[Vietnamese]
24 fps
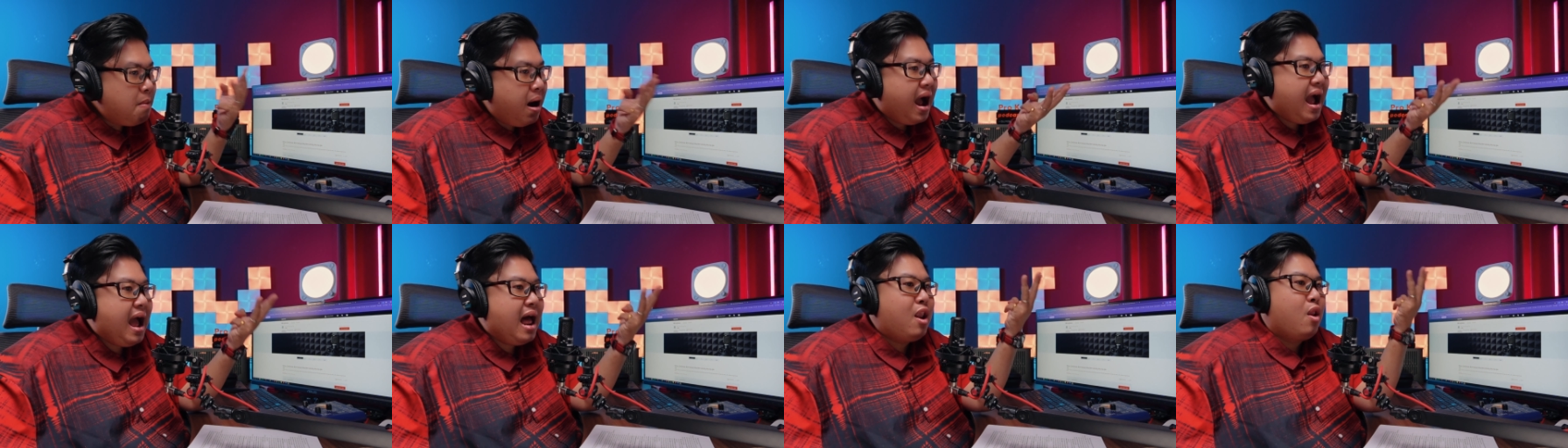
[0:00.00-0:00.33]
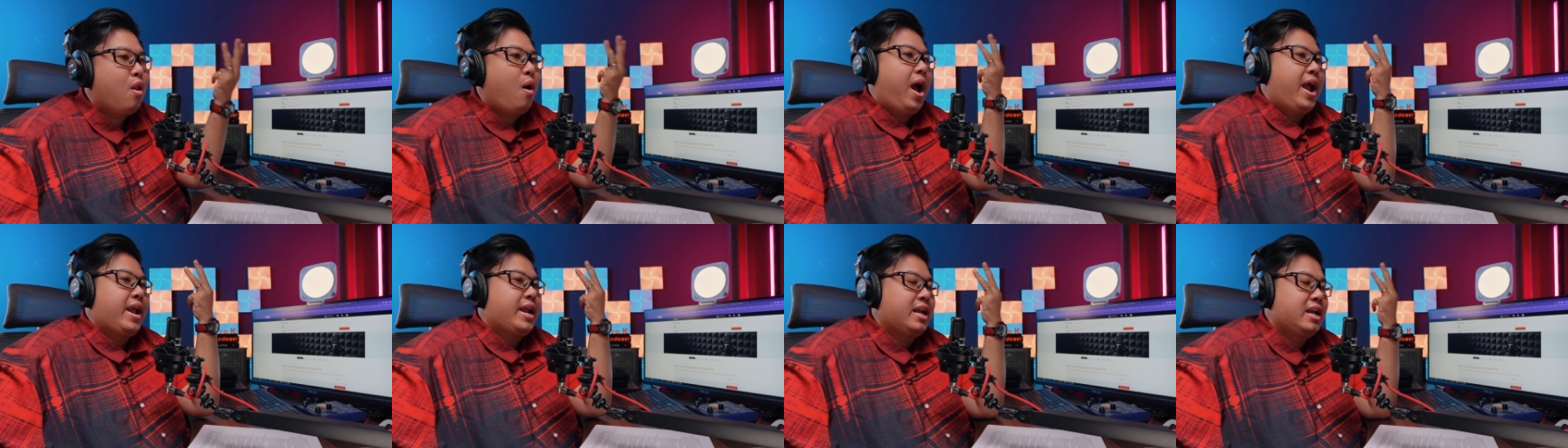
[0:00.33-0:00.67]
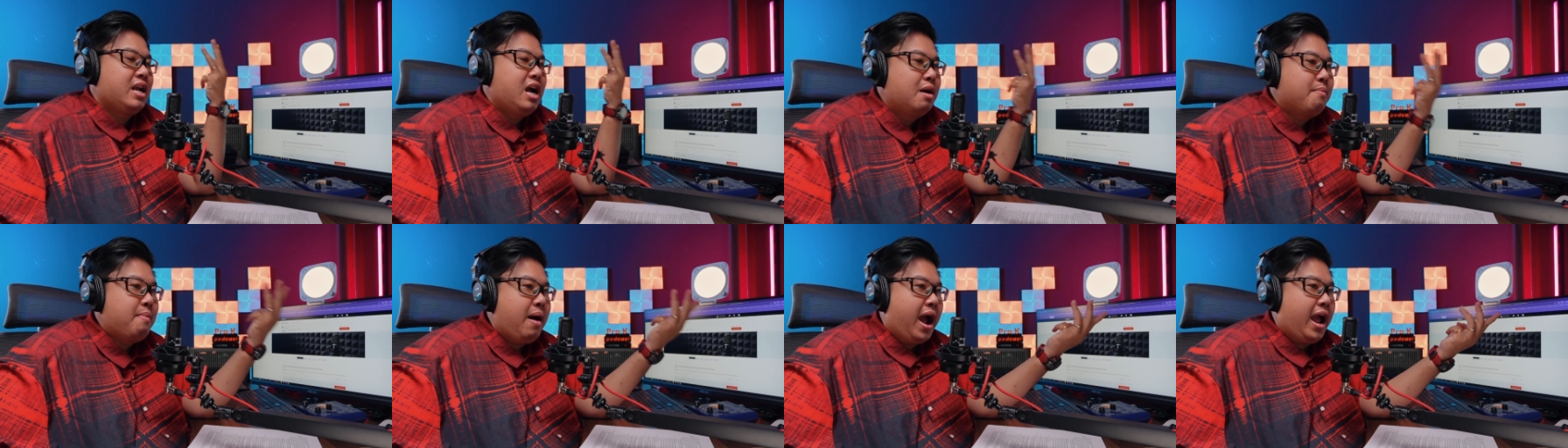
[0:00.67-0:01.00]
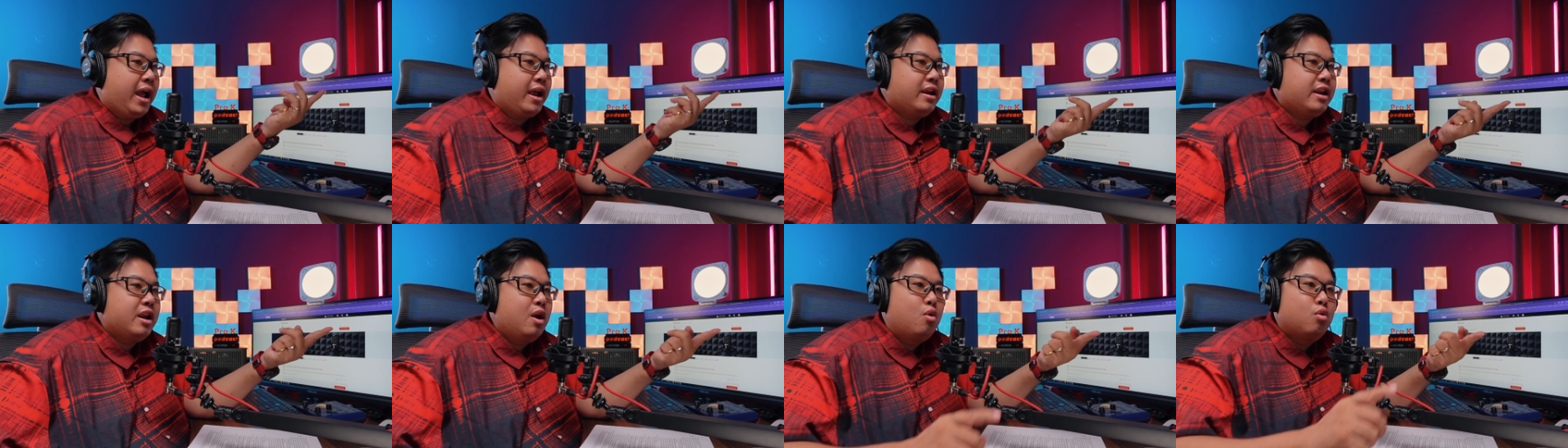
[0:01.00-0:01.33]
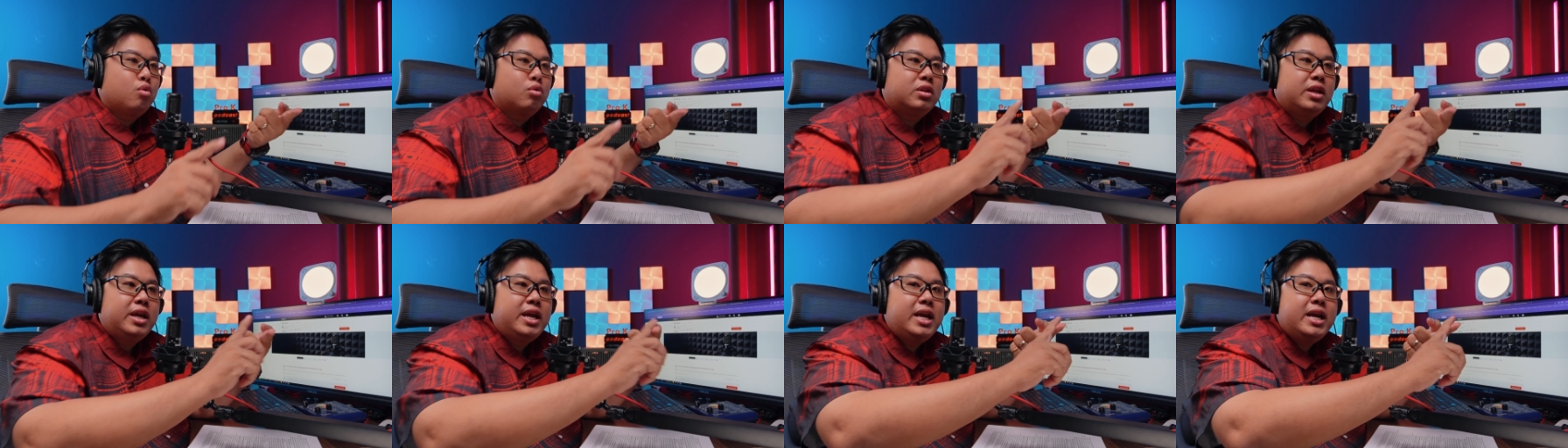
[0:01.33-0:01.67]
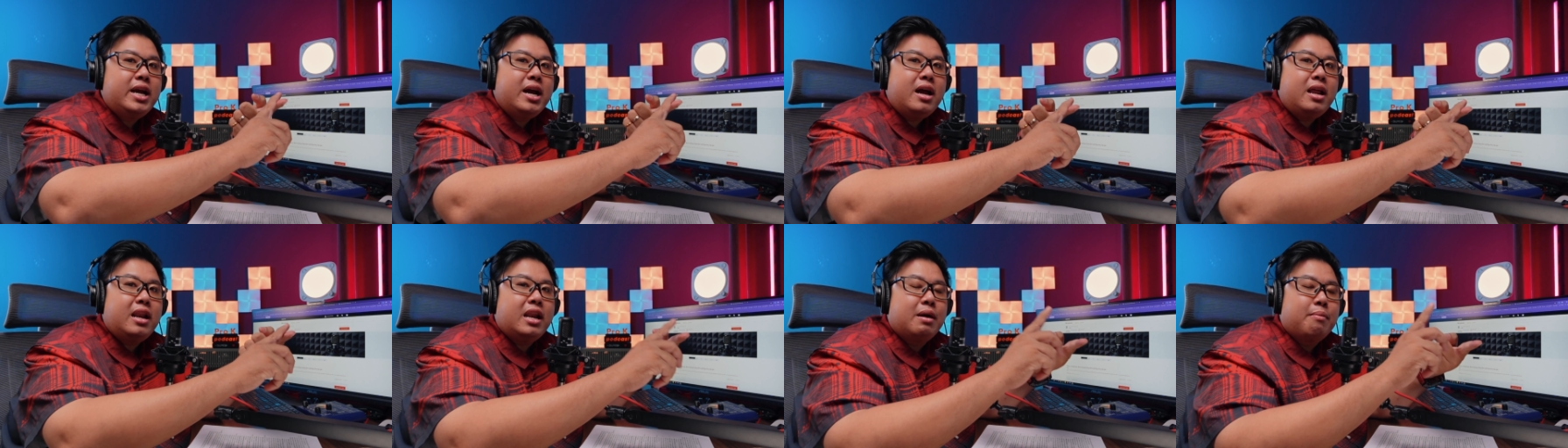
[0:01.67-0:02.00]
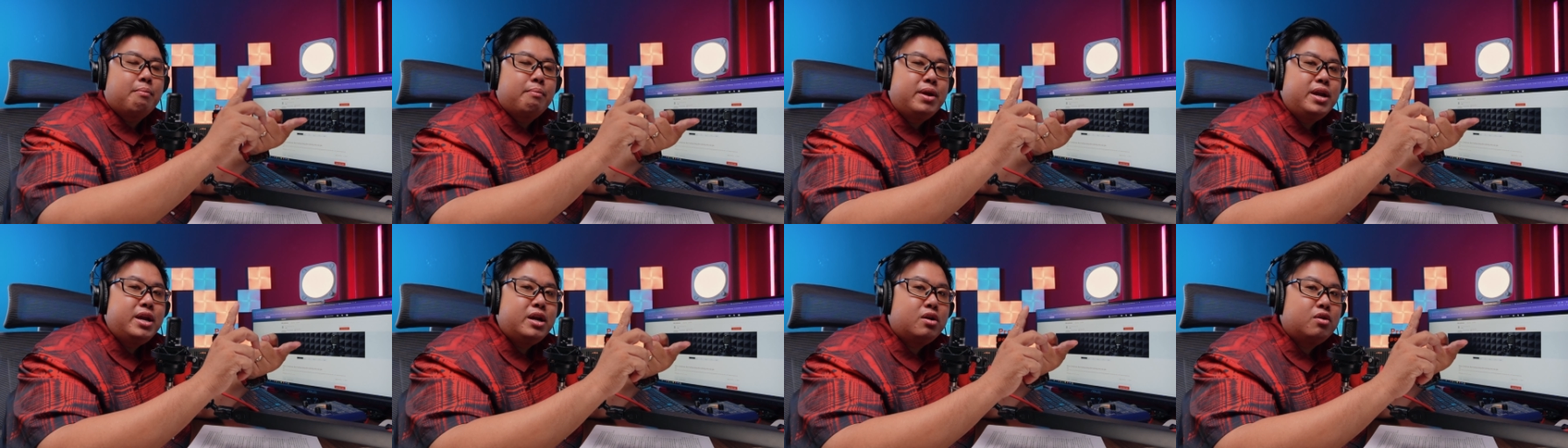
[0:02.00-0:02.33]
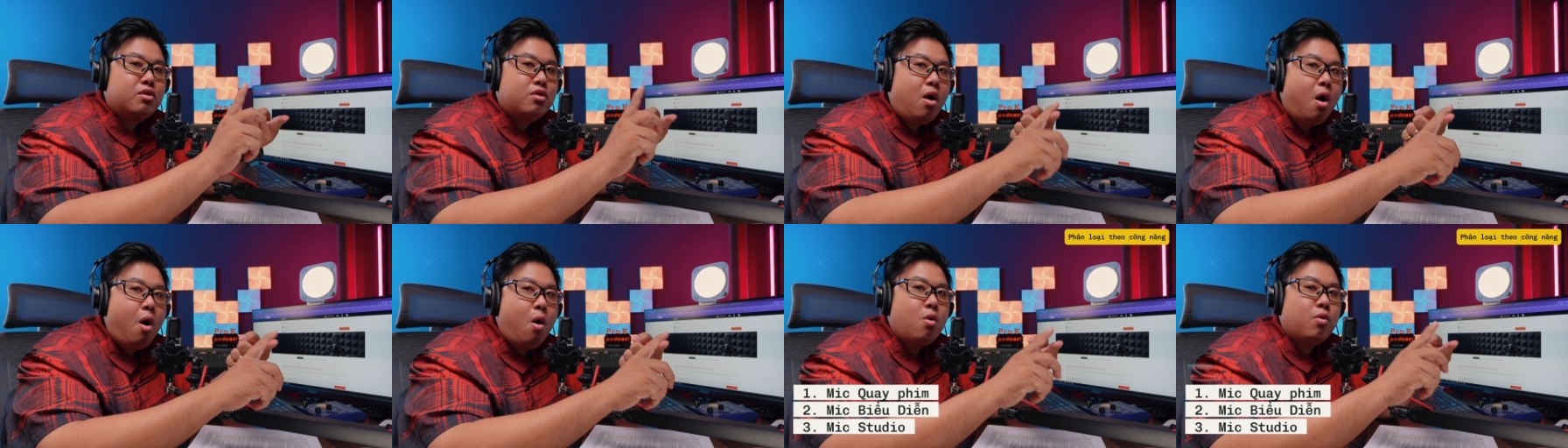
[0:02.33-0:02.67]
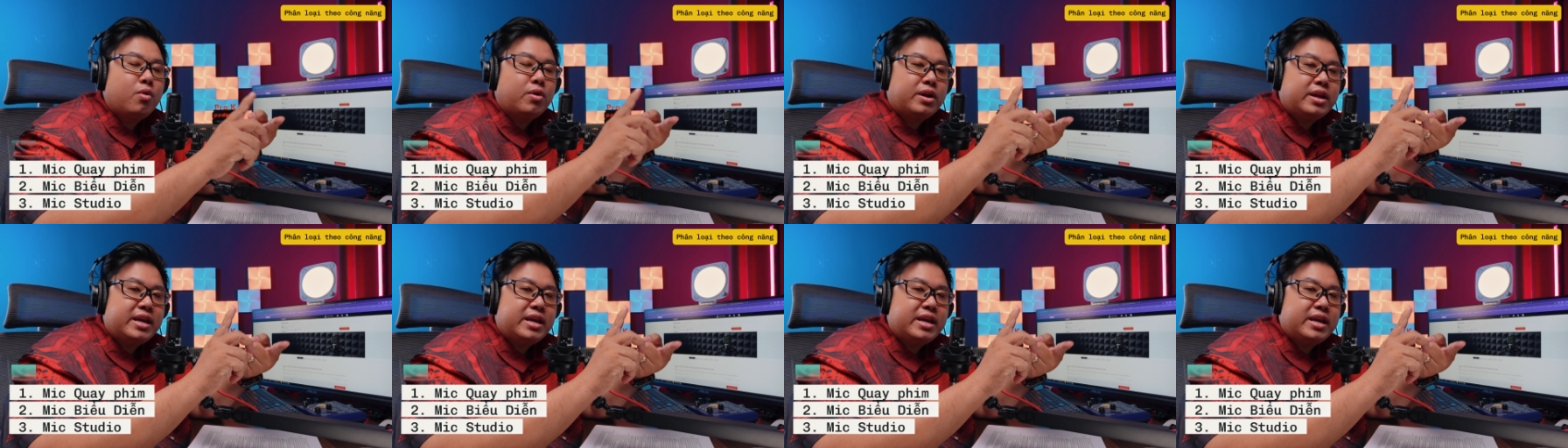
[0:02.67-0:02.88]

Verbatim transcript: ba loại cơ bản đầu tiên á, là micro